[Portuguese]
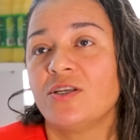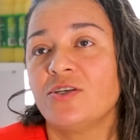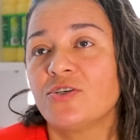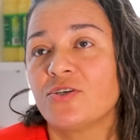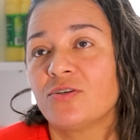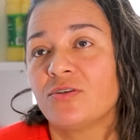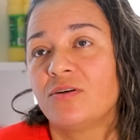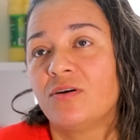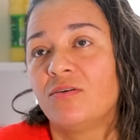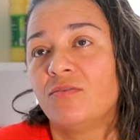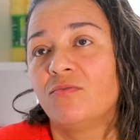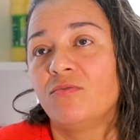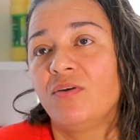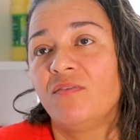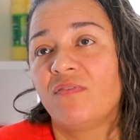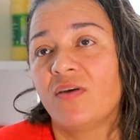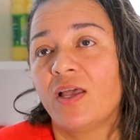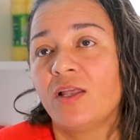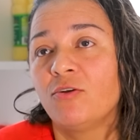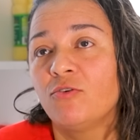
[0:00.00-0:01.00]
gente não. O
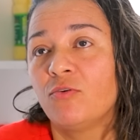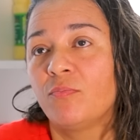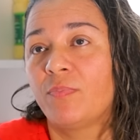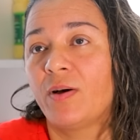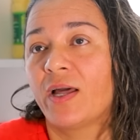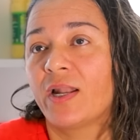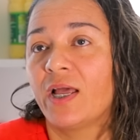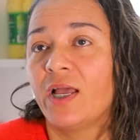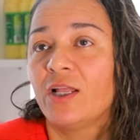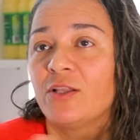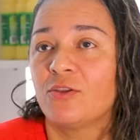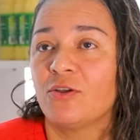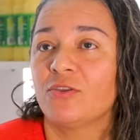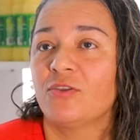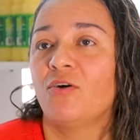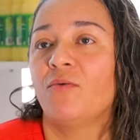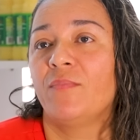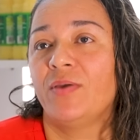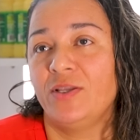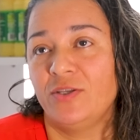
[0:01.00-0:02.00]
inverno do Pará é
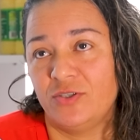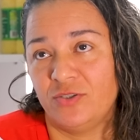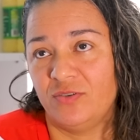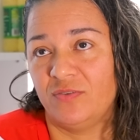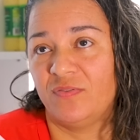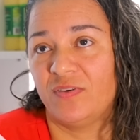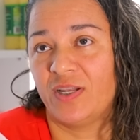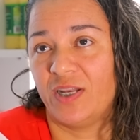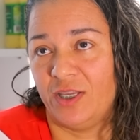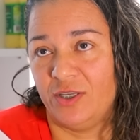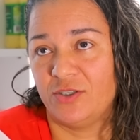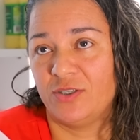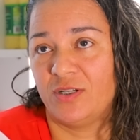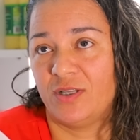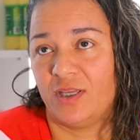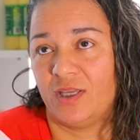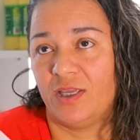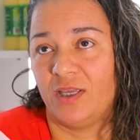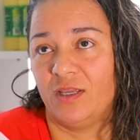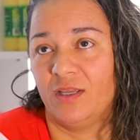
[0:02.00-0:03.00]
totalmente diferente
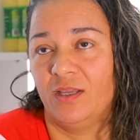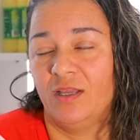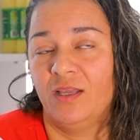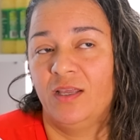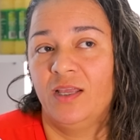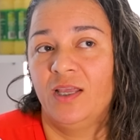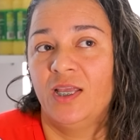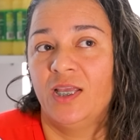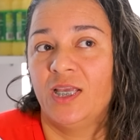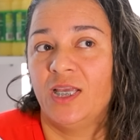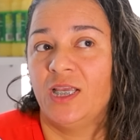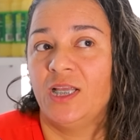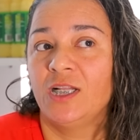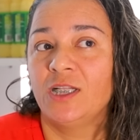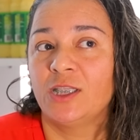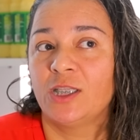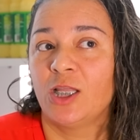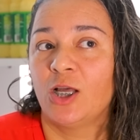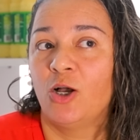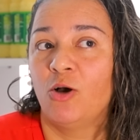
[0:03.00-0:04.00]
daqui.
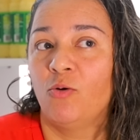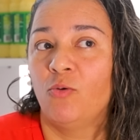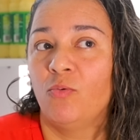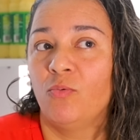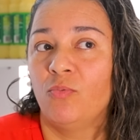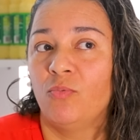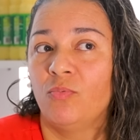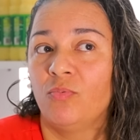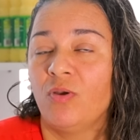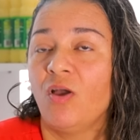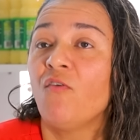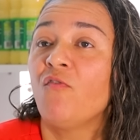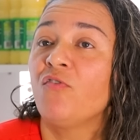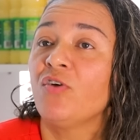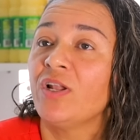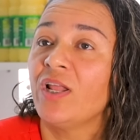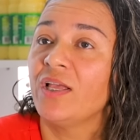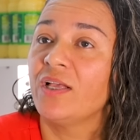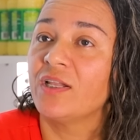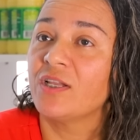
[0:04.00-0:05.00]
Então, eu
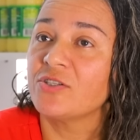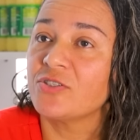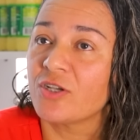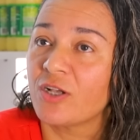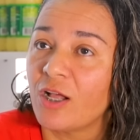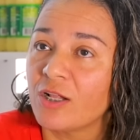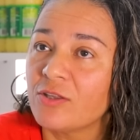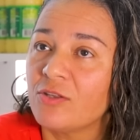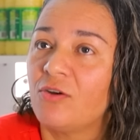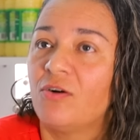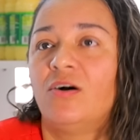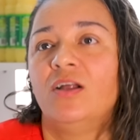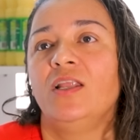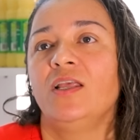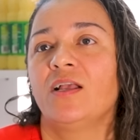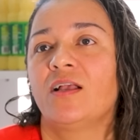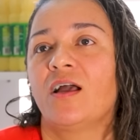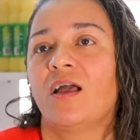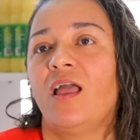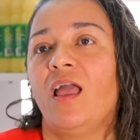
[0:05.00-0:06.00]
fui na igreja
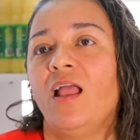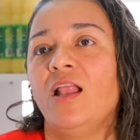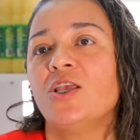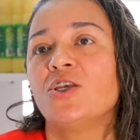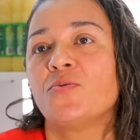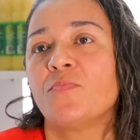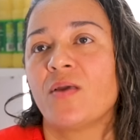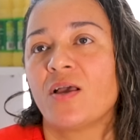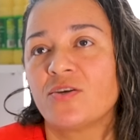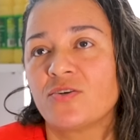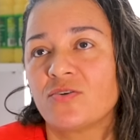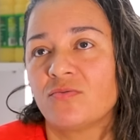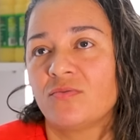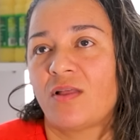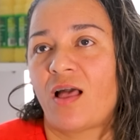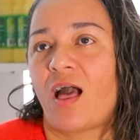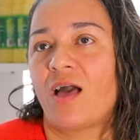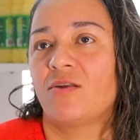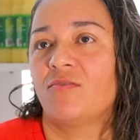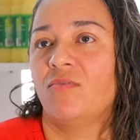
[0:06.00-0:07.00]
católica, eles me
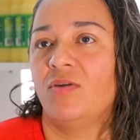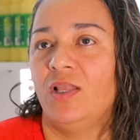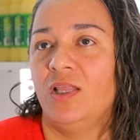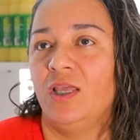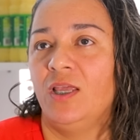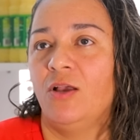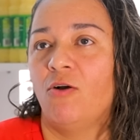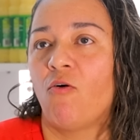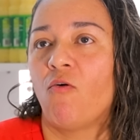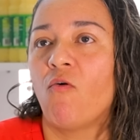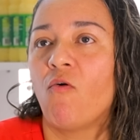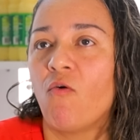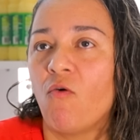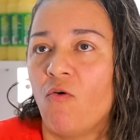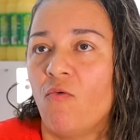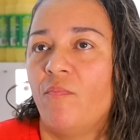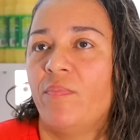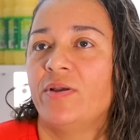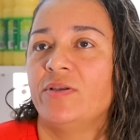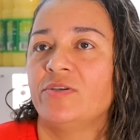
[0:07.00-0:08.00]
ajudaram ali com
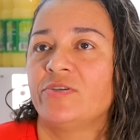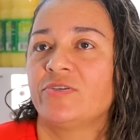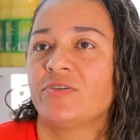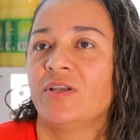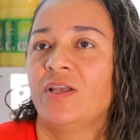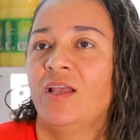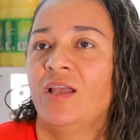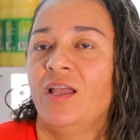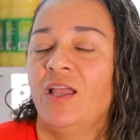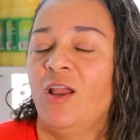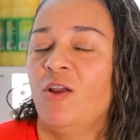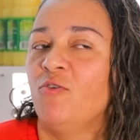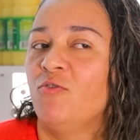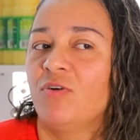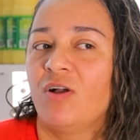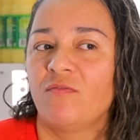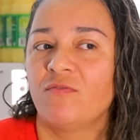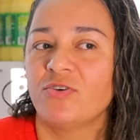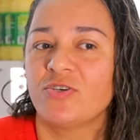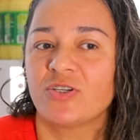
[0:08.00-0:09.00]
roupas, eu
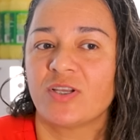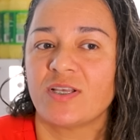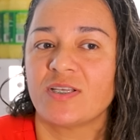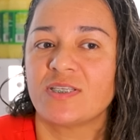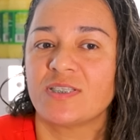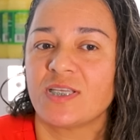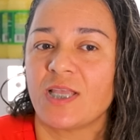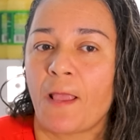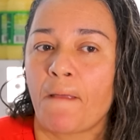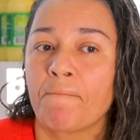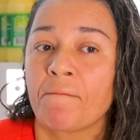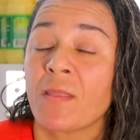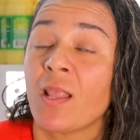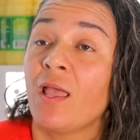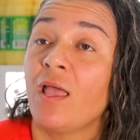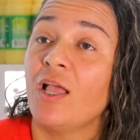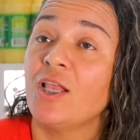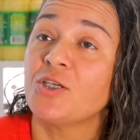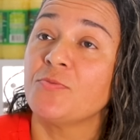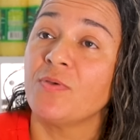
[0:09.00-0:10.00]
nunca vou esquecer.
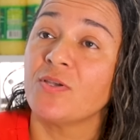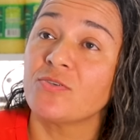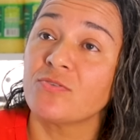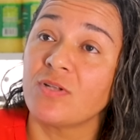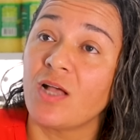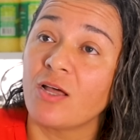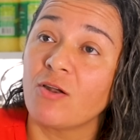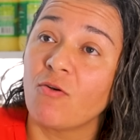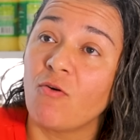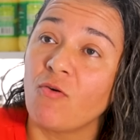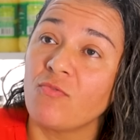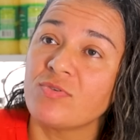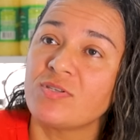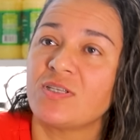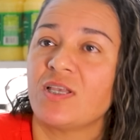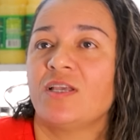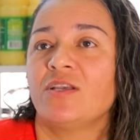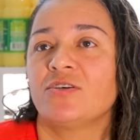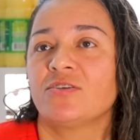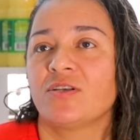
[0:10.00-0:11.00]
Eles me ajudaram com
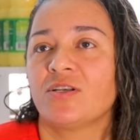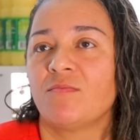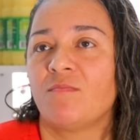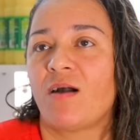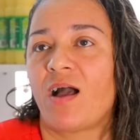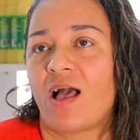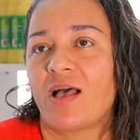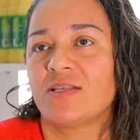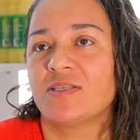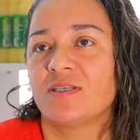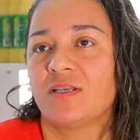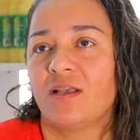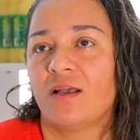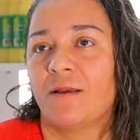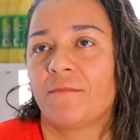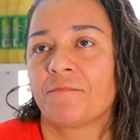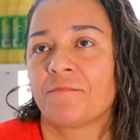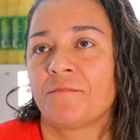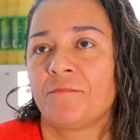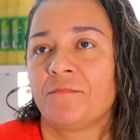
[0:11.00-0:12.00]
cestas
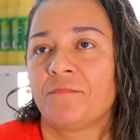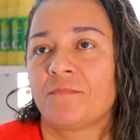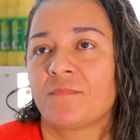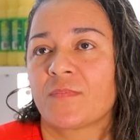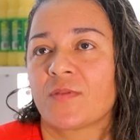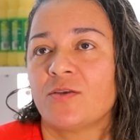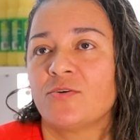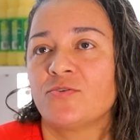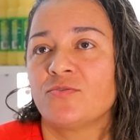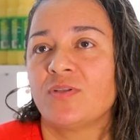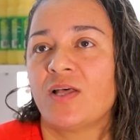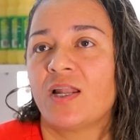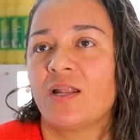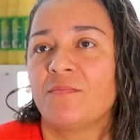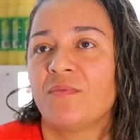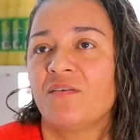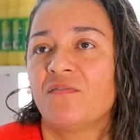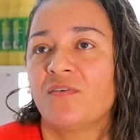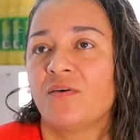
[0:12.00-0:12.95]
básicas, me ajudaram a minha